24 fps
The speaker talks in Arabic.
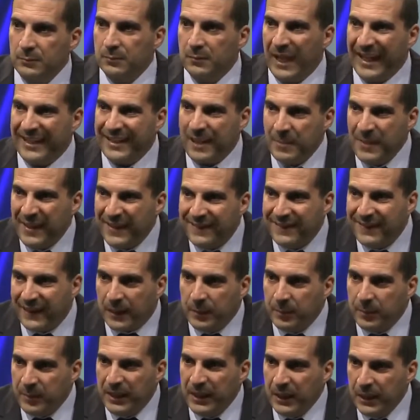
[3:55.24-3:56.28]
اتمسك
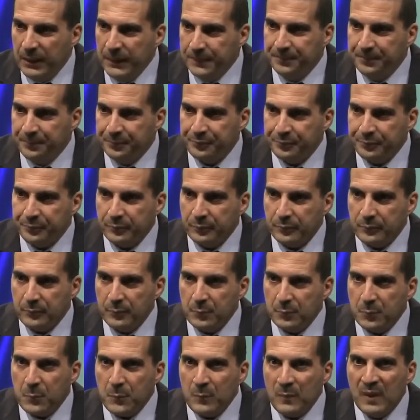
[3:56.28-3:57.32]
بيها
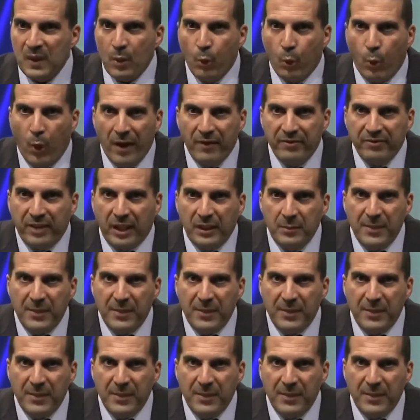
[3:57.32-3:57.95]
وافضل